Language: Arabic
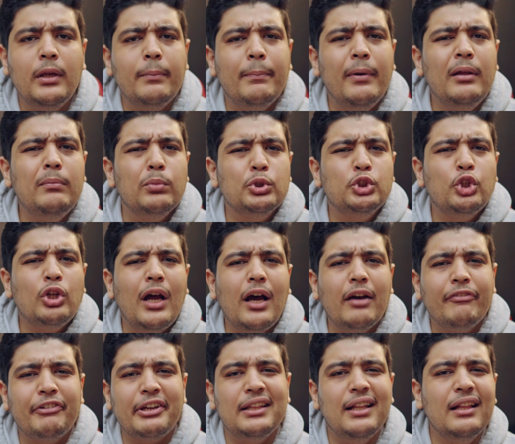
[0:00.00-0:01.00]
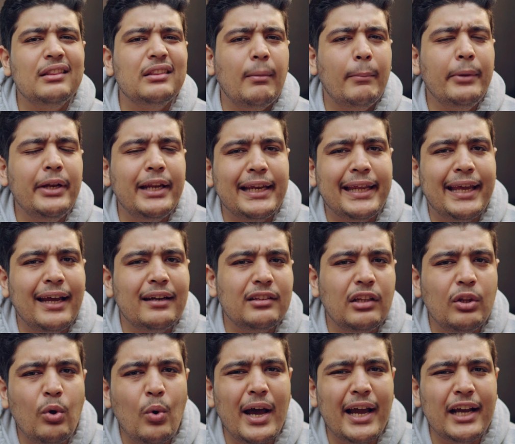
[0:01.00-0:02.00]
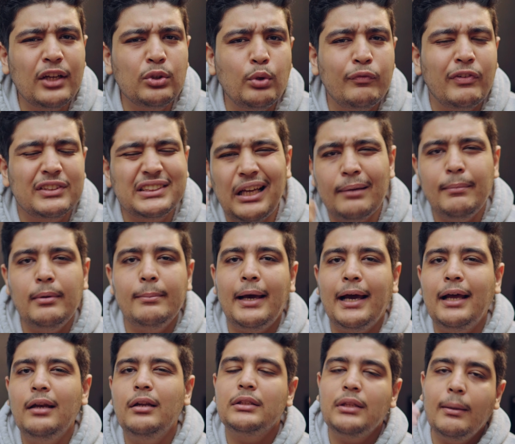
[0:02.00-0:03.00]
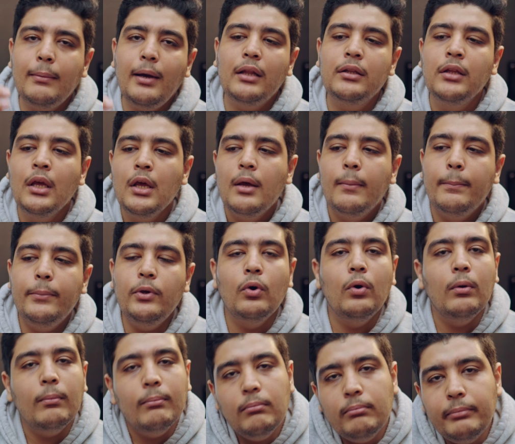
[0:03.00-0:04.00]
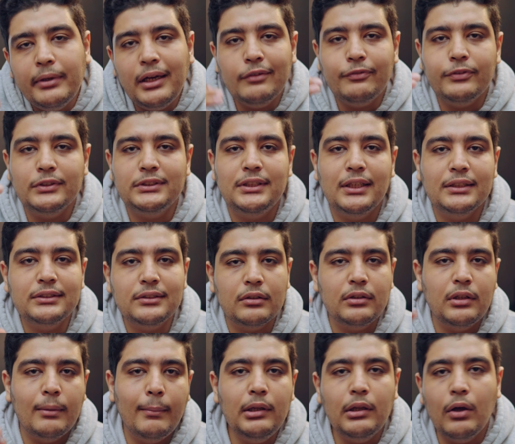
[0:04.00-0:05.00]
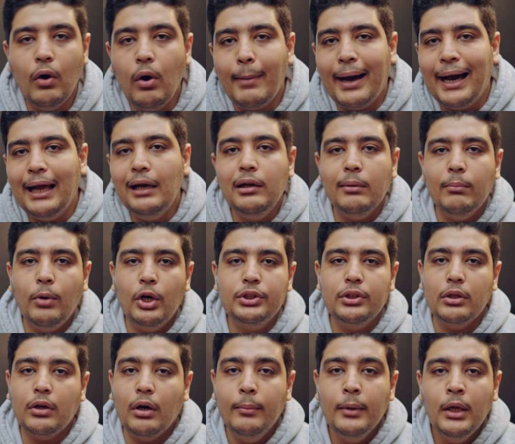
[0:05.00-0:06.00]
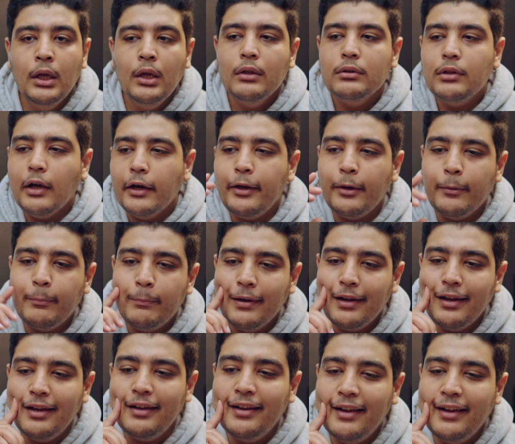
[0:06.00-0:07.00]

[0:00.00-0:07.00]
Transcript: بيبان بسرعه في خلال ضمان الكارت اللي هو اخده فصاحب المحل طبعا بيقوم منفذ سياسه الضمان لو هو محل محترم طيب